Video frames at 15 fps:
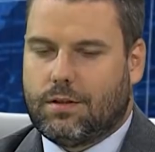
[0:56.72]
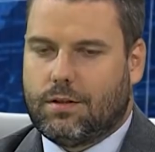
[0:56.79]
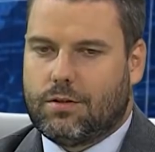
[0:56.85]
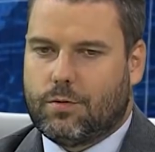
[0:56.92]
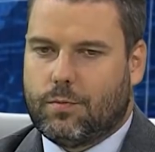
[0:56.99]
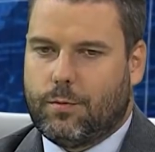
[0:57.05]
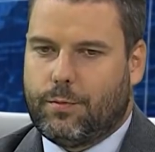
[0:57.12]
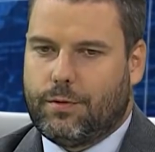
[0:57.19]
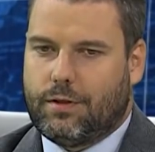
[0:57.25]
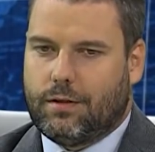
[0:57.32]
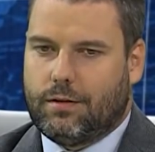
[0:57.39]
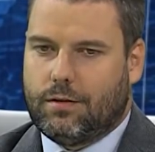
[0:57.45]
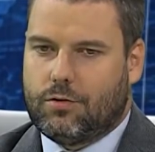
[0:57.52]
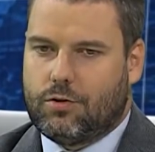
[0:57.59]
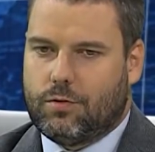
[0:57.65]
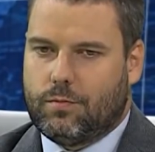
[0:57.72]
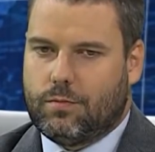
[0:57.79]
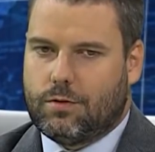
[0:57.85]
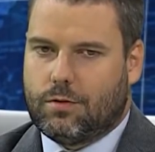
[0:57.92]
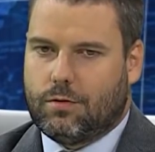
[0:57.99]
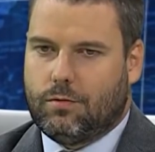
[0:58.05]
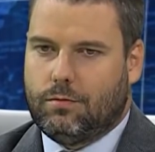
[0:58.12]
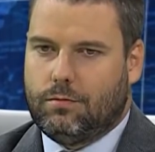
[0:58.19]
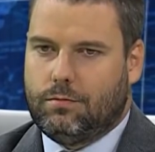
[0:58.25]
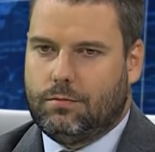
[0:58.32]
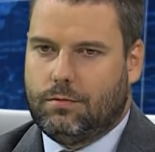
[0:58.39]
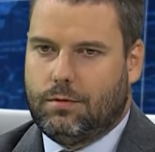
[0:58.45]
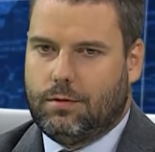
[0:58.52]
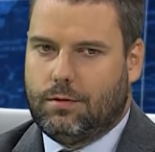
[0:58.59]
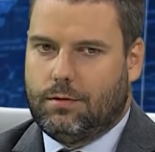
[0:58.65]
zadać sobie pytanie, czym są
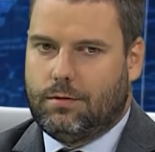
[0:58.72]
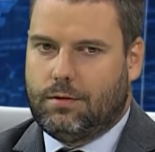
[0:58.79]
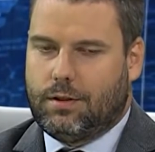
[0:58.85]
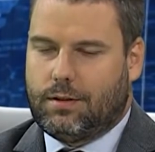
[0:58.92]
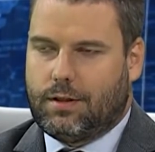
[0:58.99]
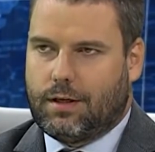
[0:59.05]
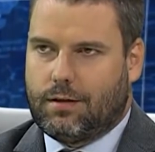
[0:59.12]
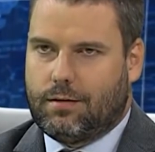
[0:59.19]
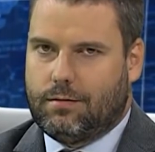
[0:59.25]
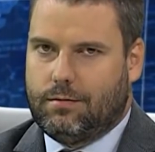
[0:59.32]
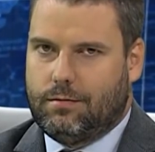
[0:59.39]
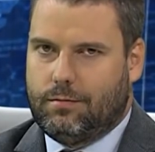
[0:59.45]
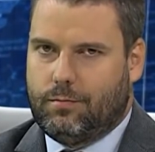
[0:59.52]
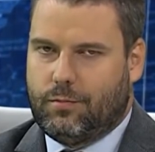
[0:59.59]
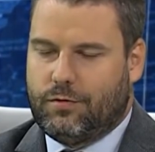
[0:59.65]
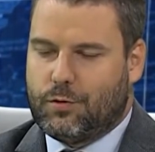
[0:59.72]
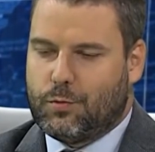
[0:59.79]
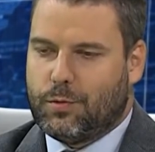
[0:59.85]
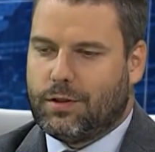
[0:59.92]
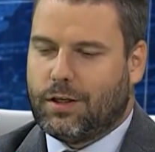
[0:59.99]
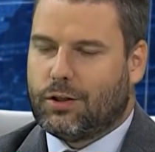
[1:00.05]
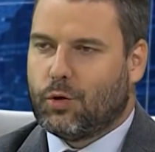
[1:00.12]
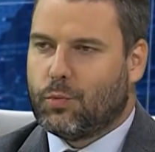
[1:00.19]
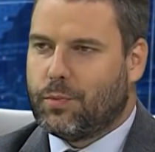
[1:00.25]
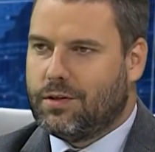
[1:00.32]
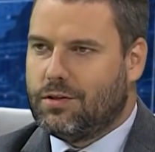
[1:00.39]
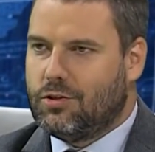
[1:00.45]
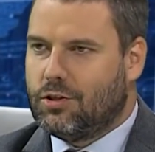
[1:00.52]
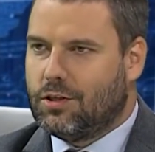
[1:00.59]
e, te tak e, powiedzmy na topie